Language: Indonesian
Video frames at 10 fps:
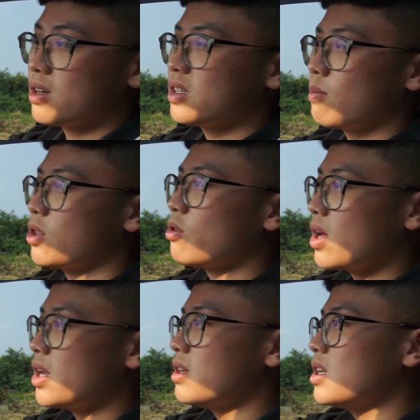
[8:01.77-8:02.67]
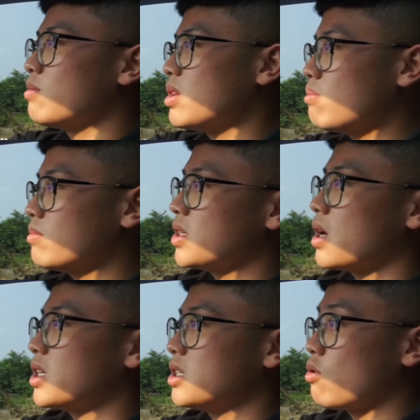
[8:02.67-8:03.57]
siapa tahu kalian diem-diem ada
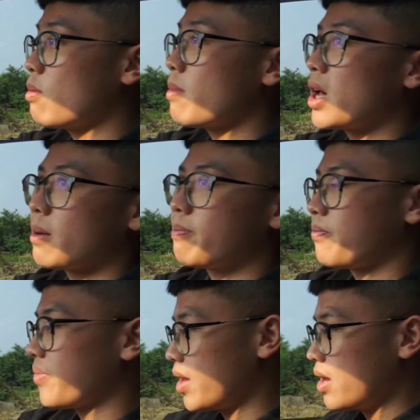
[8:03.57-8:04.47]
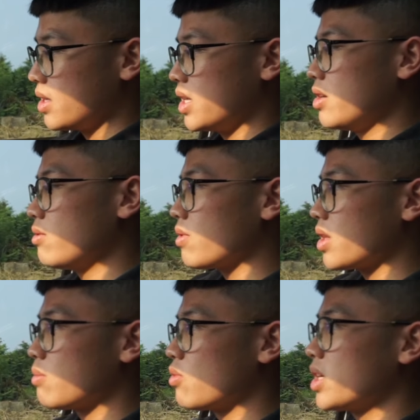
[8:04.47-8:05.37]
jiwa pembalap jadi yuk kita
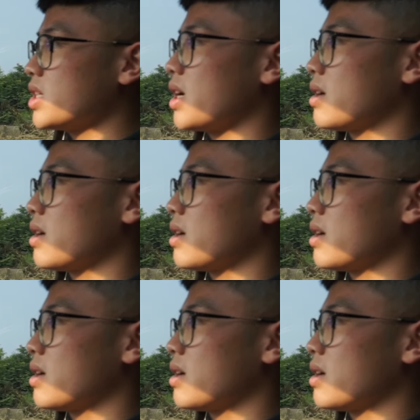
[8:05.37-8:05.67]
mulai aja